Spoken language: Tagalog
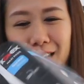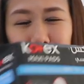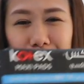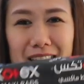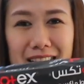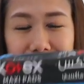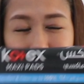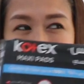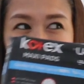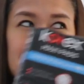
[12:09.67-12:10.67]
Kotex
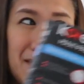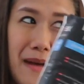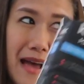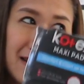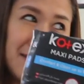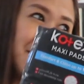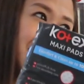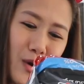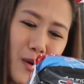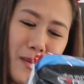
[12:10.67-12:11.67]
Maxi Pad.
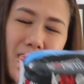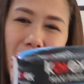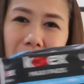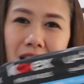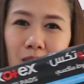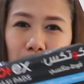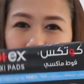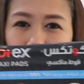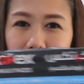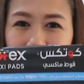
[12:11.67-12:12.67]
Normal
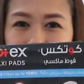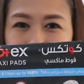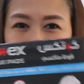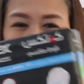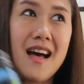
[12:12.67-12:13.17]
with wings.